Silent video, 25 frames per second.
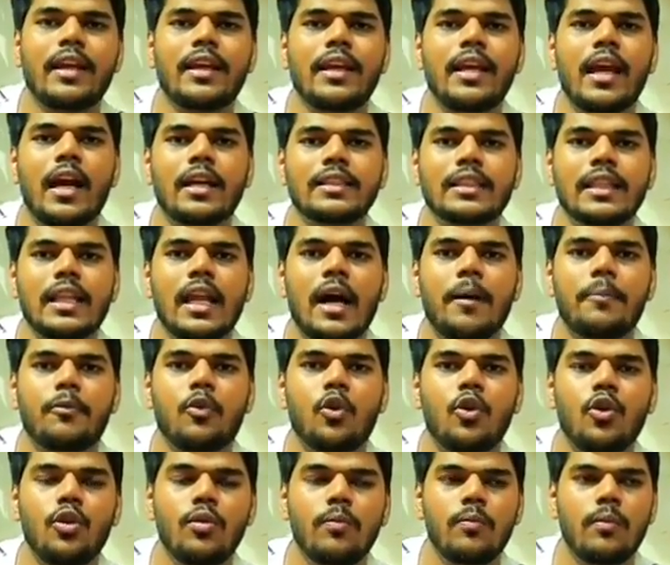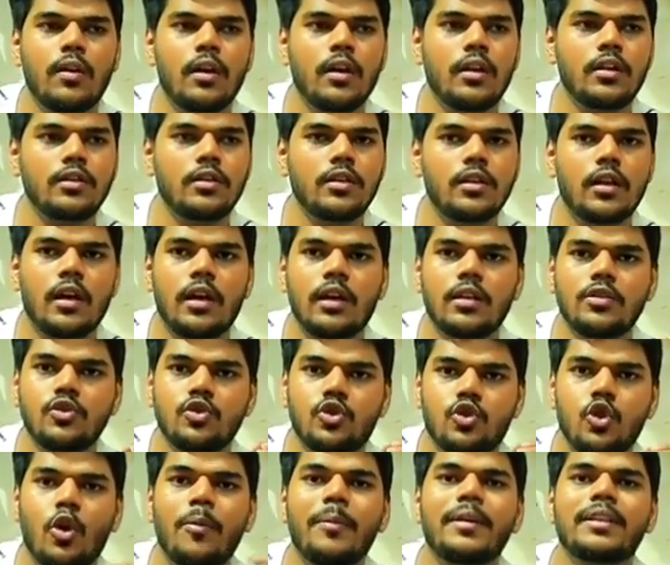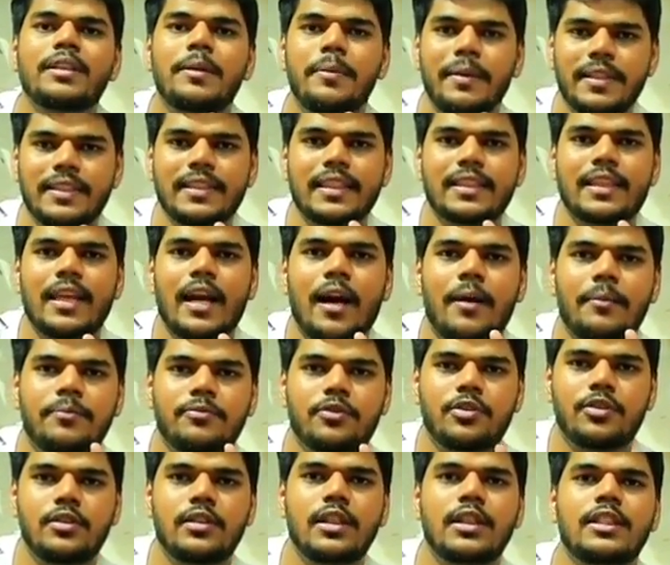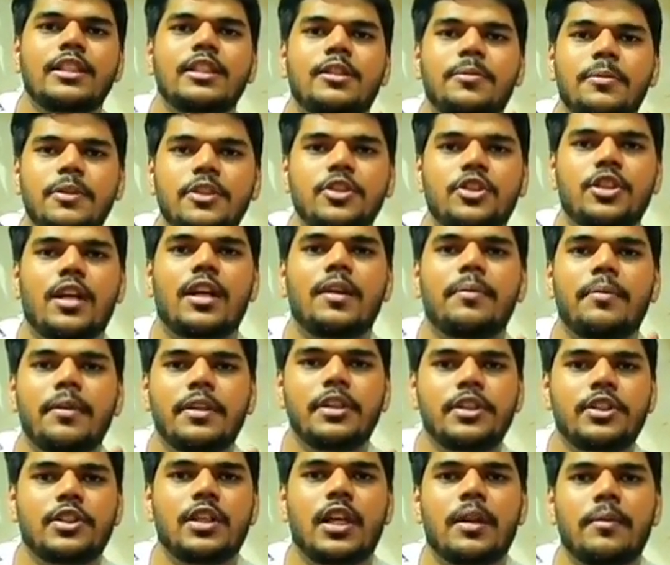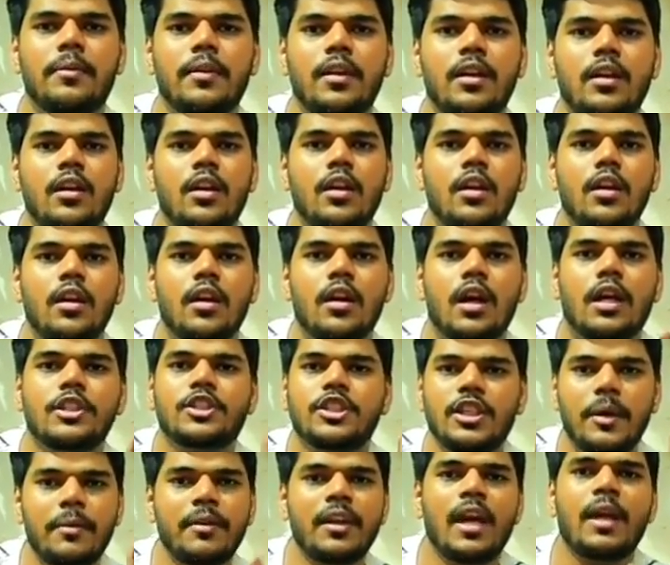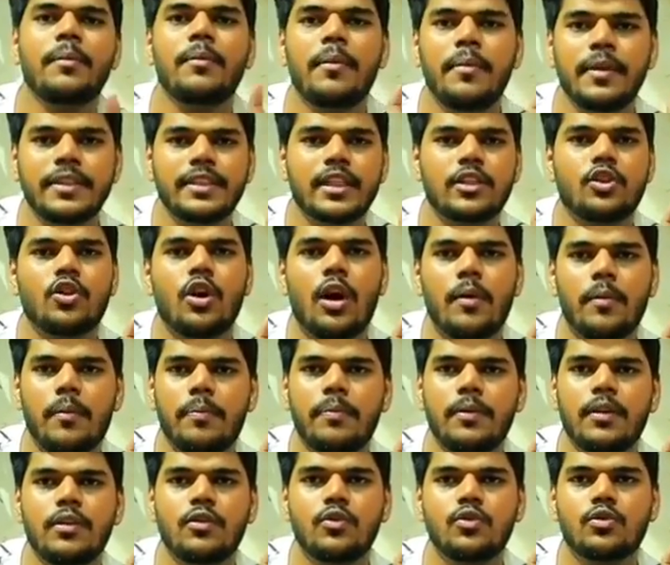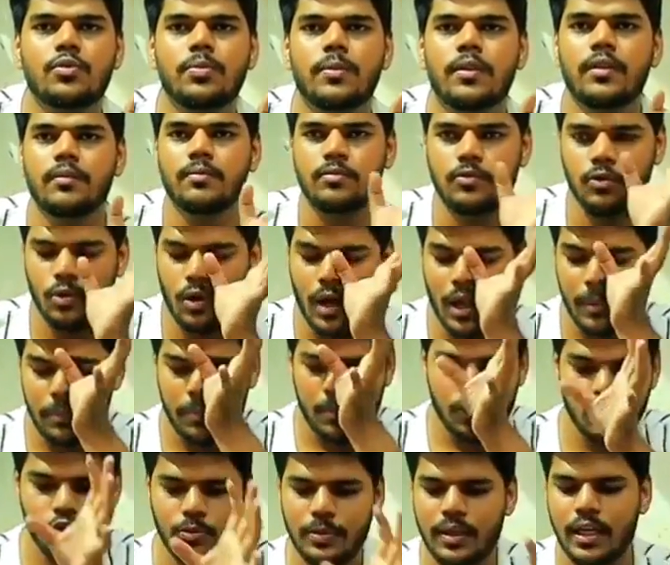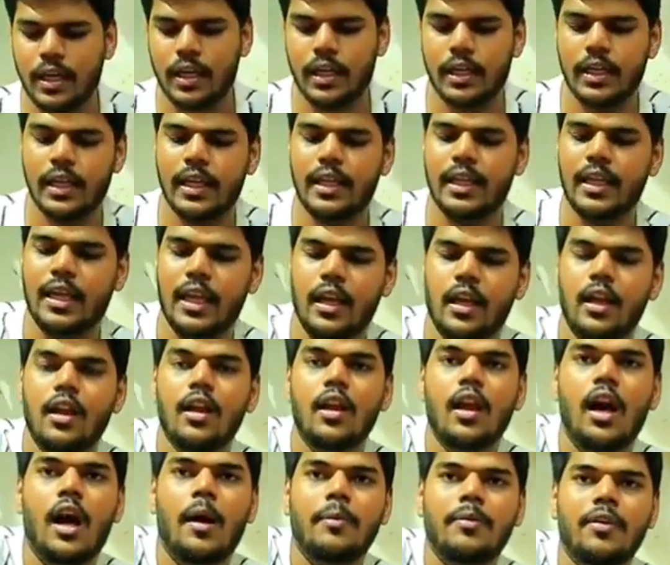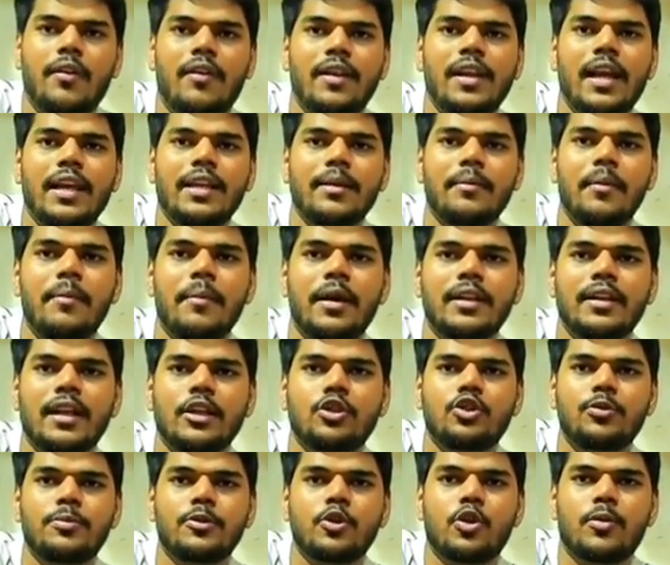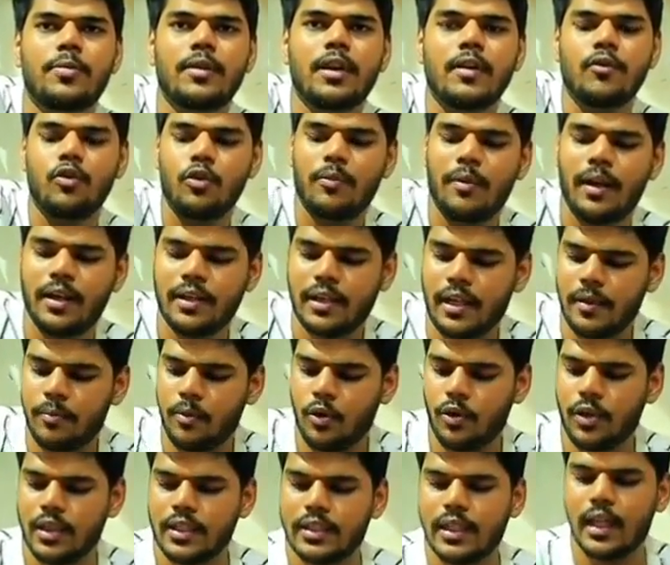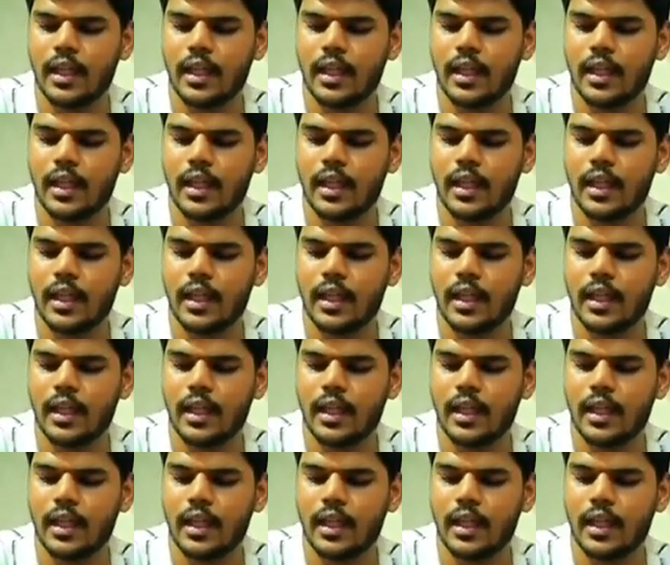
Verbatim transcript: रहता है कि हाँ सर आपको जो मर्जी भेज सकते हैं आप जींस भी शर्ट भी टी शर्ट भी कच्चे बनियान भी भेज सकते हो आप अपनी उसमें दुकान पर कुछ भी रखिए ये देखिए अब ये वाली आइटम है मात्र एक सौ बीस रुपये की फुल बेल्ट एल्बोकट